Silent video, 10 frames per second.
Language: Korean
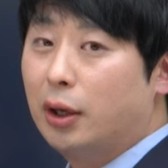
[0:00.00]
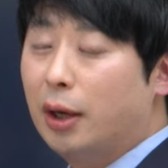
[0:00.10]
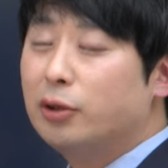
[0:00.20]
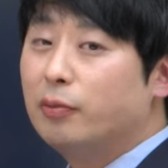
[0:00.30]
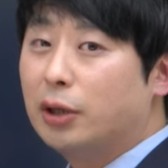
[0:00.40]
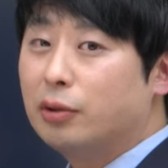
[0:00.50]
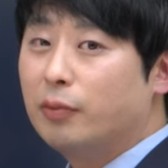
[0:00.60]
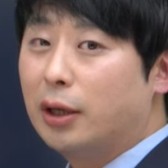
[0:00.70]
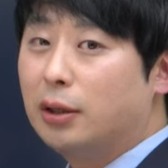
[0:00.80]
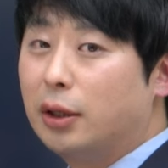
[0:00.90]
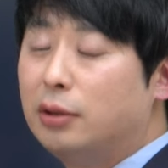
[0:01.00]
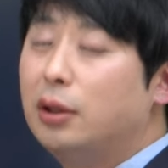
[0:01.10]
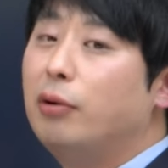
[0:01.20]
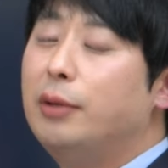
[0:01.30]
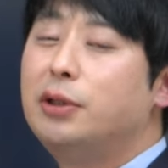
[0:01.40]
3점, 4점 나왔을 때
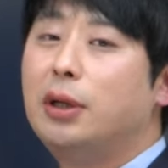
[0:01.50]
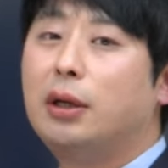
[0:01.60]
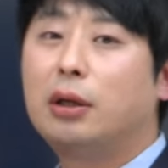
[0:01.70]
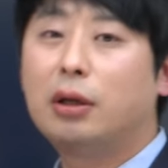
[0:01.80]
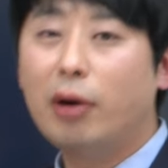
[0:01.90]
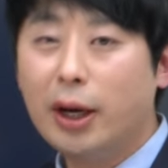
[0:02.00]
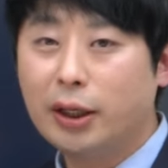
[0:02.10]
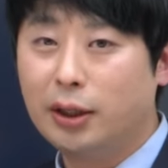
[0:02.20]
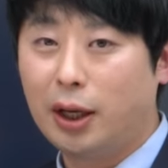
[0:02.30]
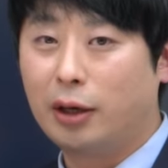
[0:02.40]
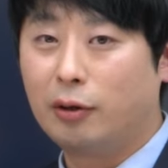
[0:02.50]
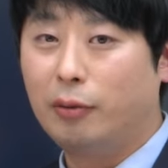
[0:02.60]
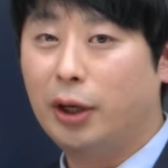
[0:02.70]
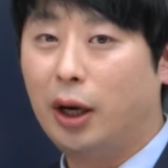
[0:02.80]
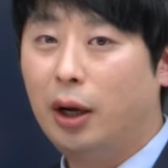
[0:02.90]
그대로 입시에 써야 된다는
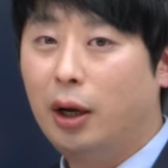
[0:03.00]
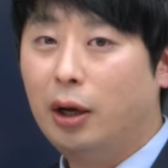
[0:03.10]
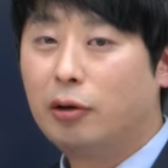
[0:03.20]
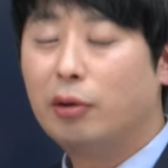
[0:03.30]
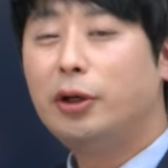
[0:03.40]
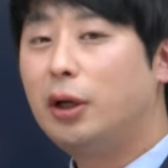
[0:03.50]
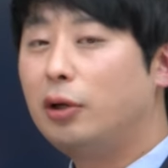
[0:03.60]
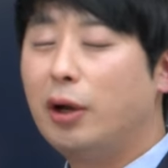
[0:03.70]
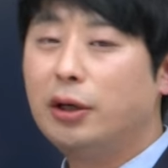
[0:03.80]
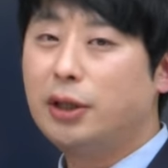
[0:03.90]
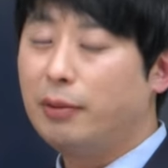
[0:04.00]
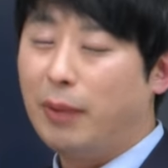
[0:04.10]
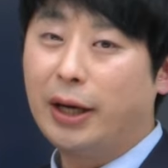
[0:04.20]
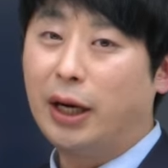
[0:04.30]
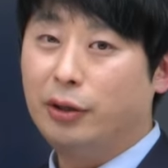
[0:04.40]
겁니다. 그러면 이게 굉장히
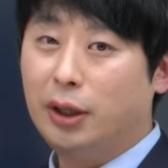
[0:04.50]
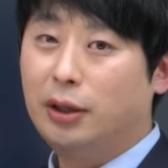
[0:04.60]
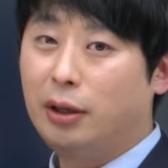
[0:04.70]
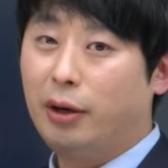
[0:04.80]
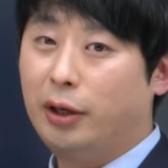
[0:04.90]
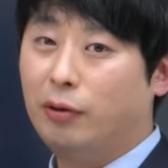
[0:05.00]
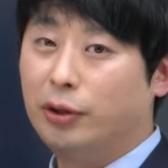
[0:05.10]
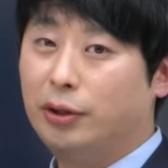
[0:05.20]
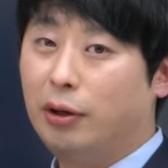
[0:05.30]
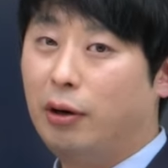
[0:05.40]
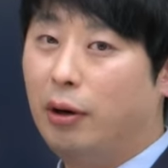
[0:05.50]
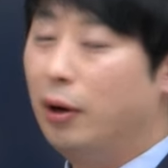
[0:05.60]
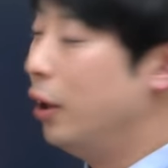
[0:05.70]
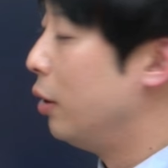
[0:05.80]
말이 안 되는 상황이거든요.